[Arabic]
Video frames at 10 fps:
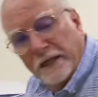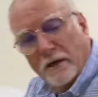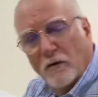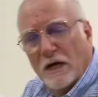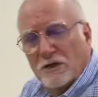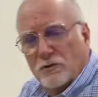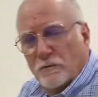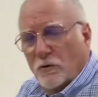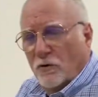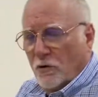ولا
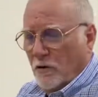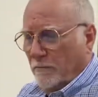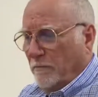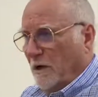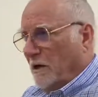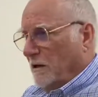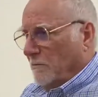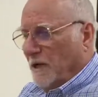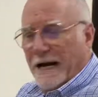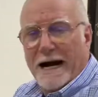جمهورهم
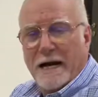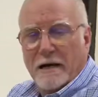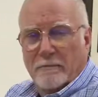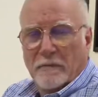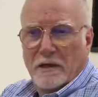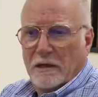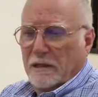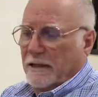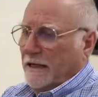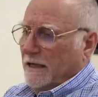بالعالم
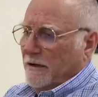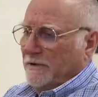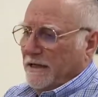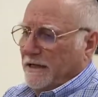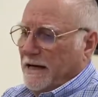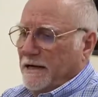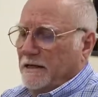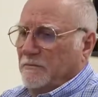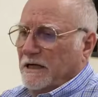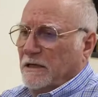يعني الامريكان
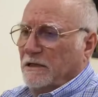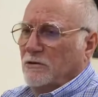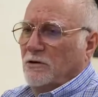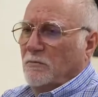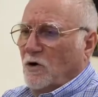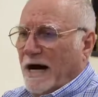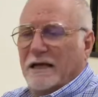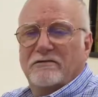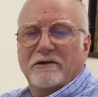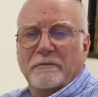يمكن عندهم
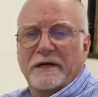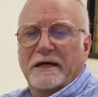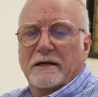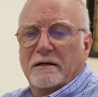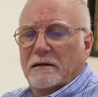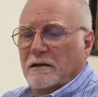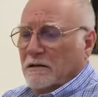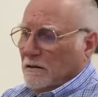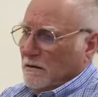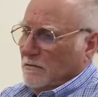واحد في المية
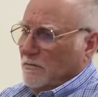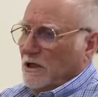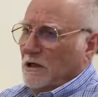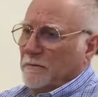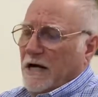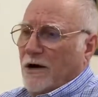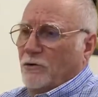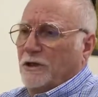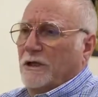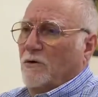من اللي
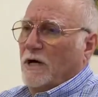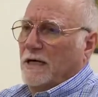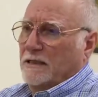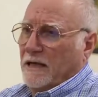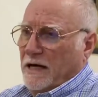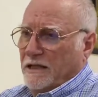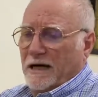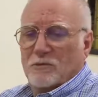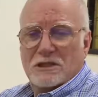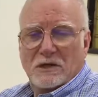بياخذوا الدورات هذه
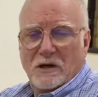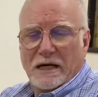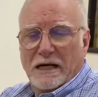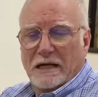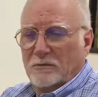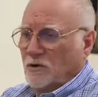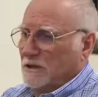على مستوى العالم و99%